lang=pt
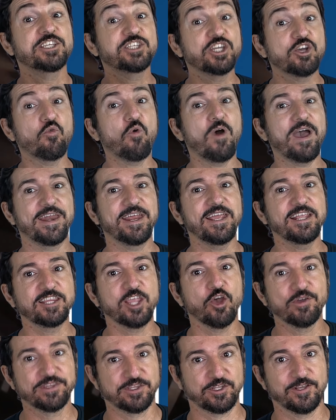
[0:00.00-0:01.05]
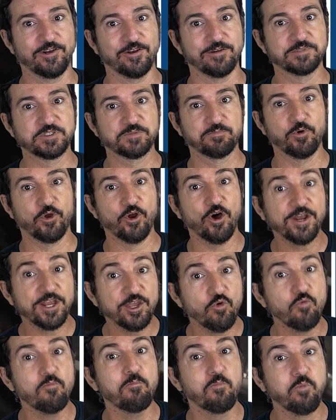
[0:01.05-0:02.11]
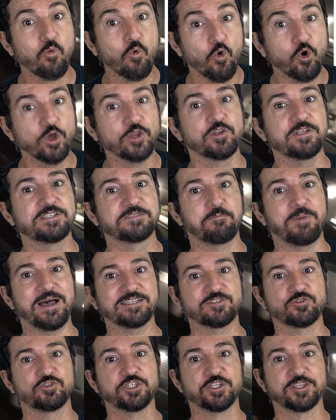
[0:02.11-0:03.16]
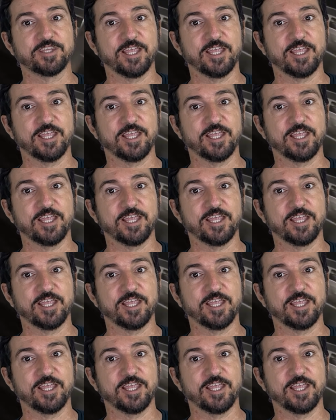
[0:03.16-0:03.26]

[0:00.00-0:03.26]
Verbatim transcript: de 48 km por hora em um curto espaço de